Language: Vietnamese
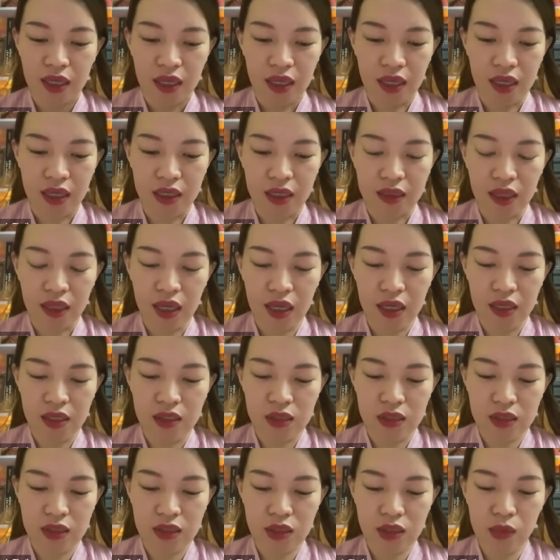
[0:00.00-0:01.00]
à, thì
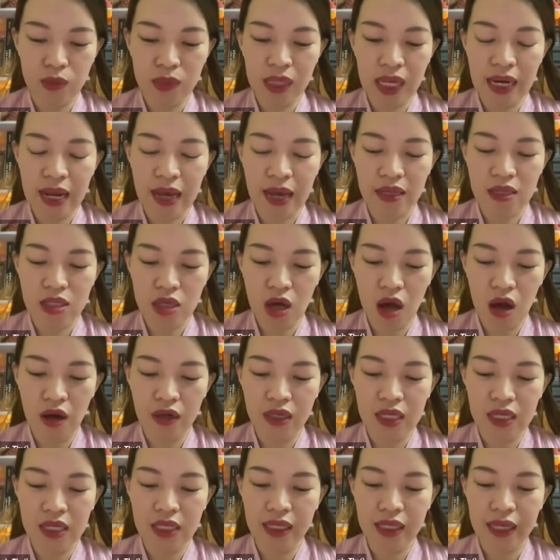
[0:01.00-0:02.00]
chúng ta đã cho
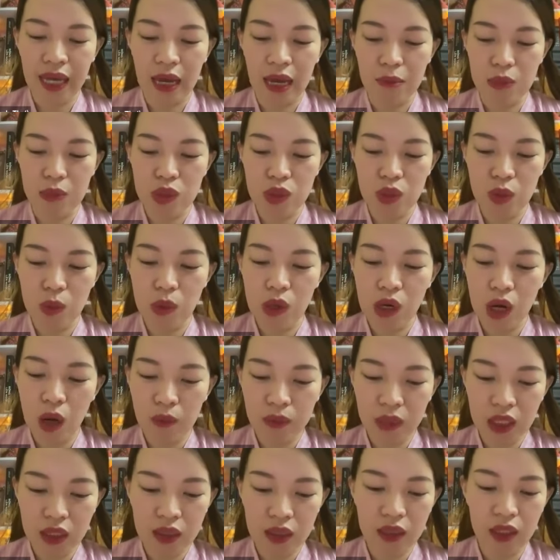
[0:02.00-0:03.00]
đi cảm xúc
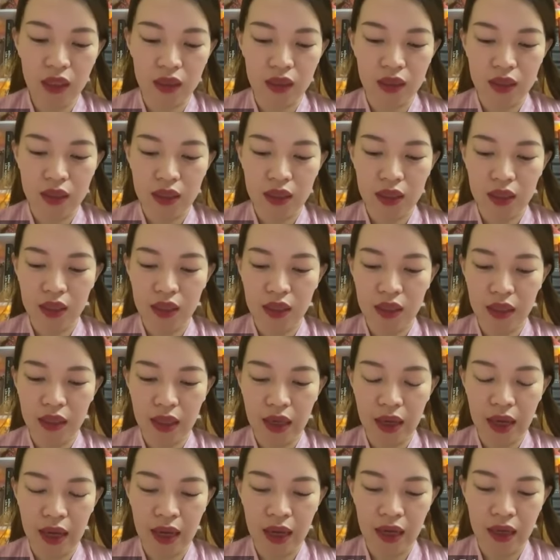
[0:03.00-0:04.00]
không tích cực
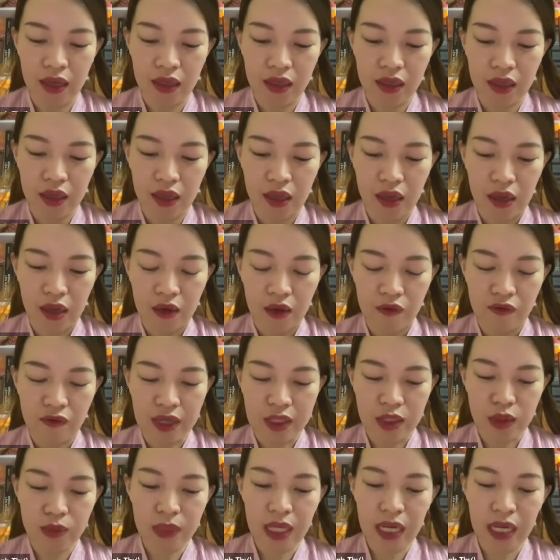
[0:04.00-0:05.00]
à và
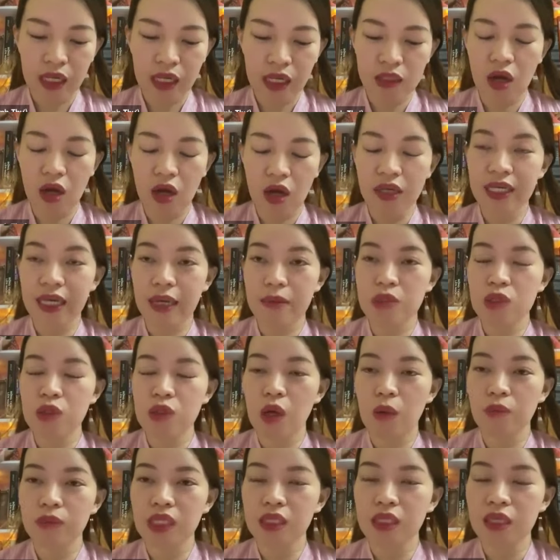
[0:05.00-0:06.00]
chúng ta cho đi cảm
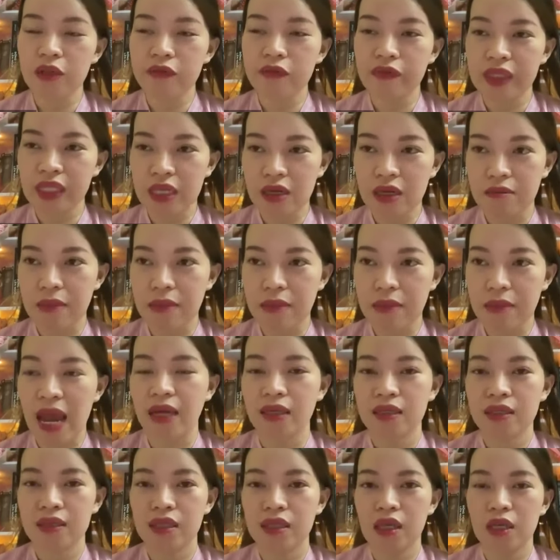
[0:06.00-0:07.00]
xúc không tích cực về tiền
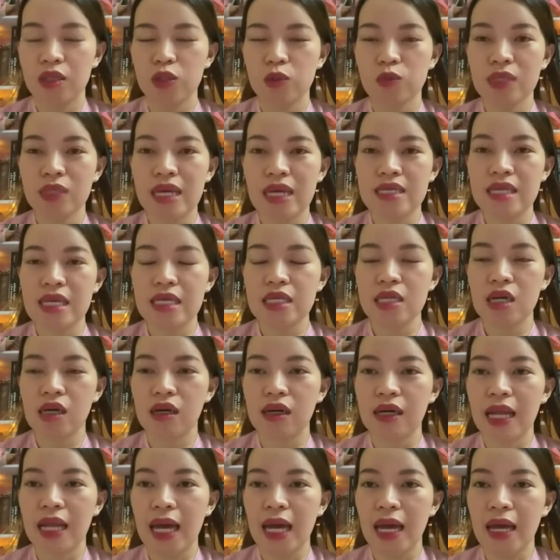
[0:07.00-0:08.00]
bạc thì chúng ta sẽ
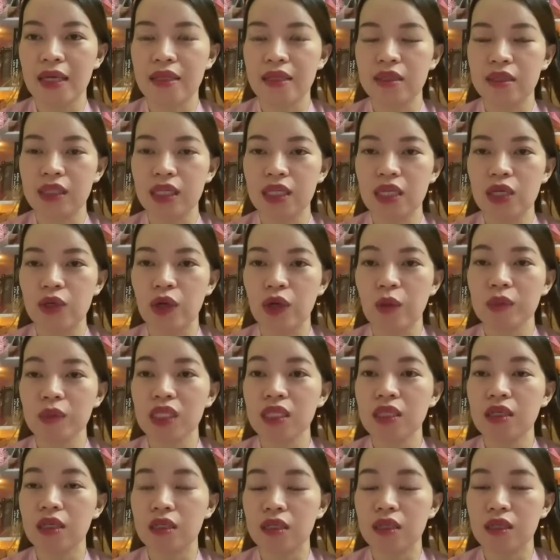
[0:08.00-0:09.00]
nhận lại những cái điều không
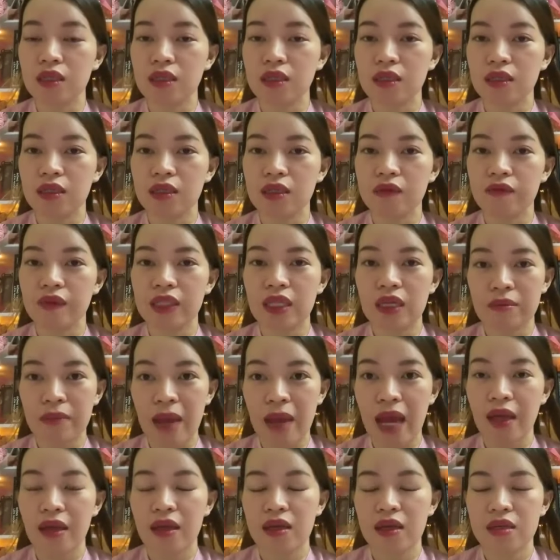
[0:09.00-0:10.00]
tích cực về tiền
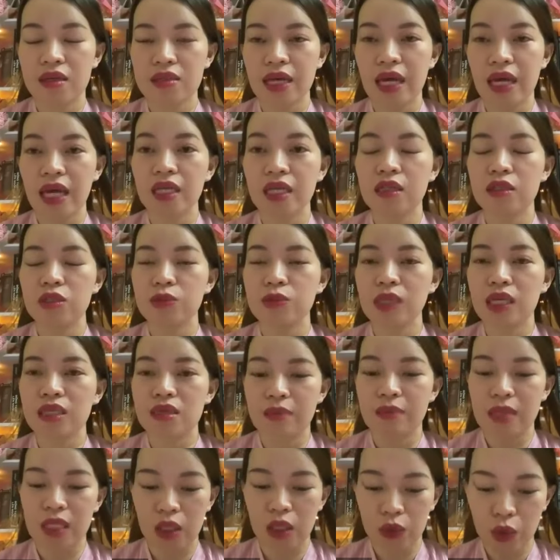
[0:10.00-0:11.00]
bạc chẳng hạn như chúng ta
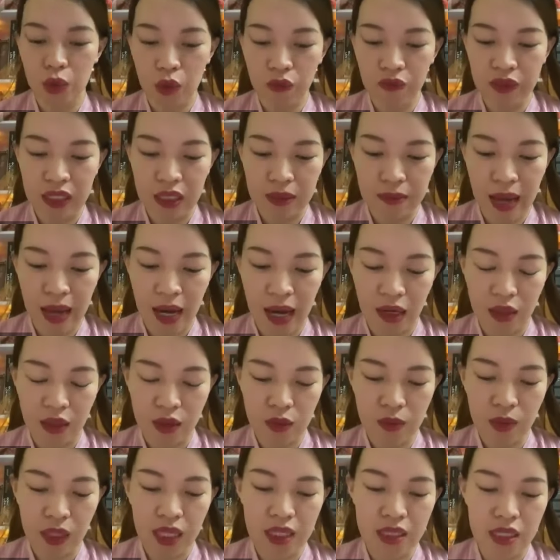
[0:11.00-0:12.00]
sẽ bị thiếu thốn về tiền bạc
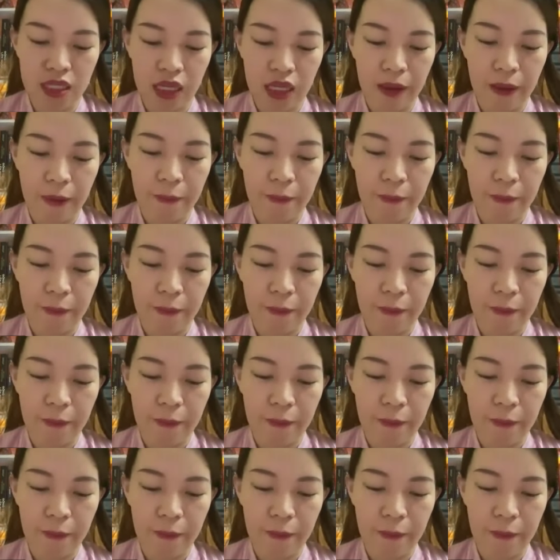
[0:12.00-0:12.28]
đúng không chị